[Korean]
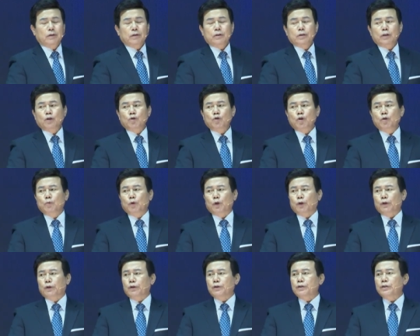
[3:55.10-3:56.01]
설 줄
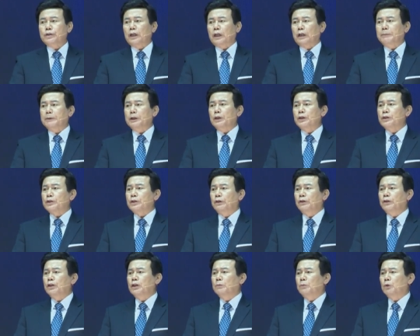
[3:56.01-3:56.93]
모르는 사람이
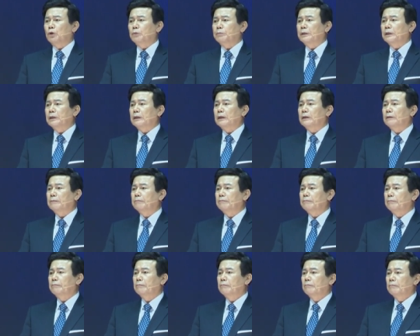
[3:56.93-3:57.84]
있었는지 모릅니다.
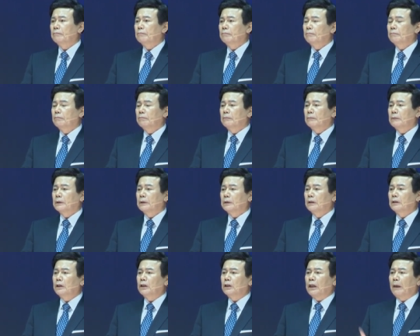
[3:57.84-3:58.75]

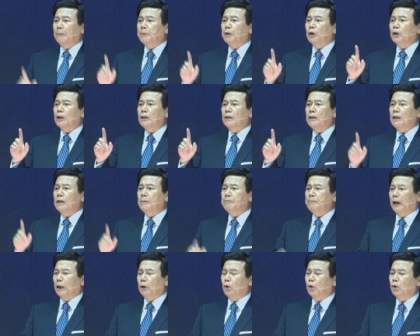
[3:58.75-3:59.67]
그런데 대표적인 이
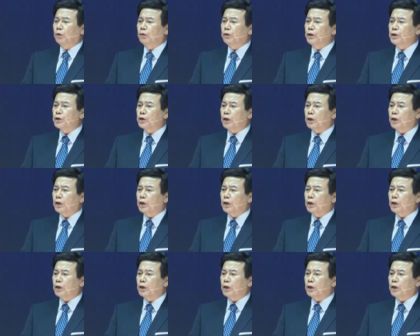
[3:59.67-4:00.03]
베드로는 이